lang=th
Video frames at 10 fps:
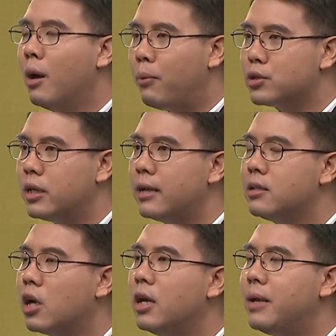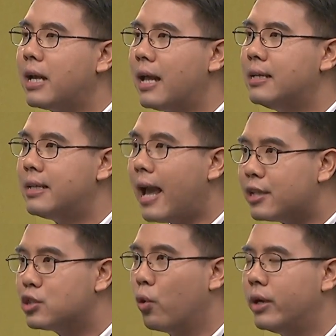เพราะฉะนั้นก็เลยมีการแก้
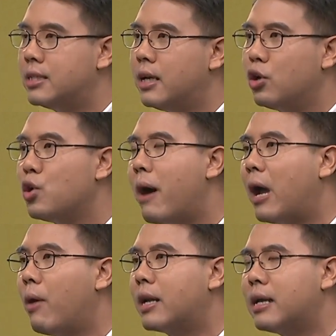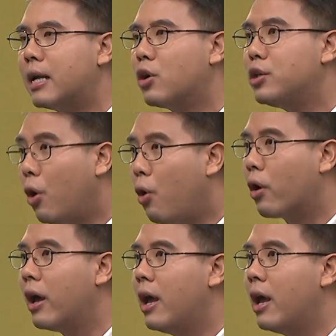โจทย์ในเชิงนโยบายว่าถ้างั้นก็โยก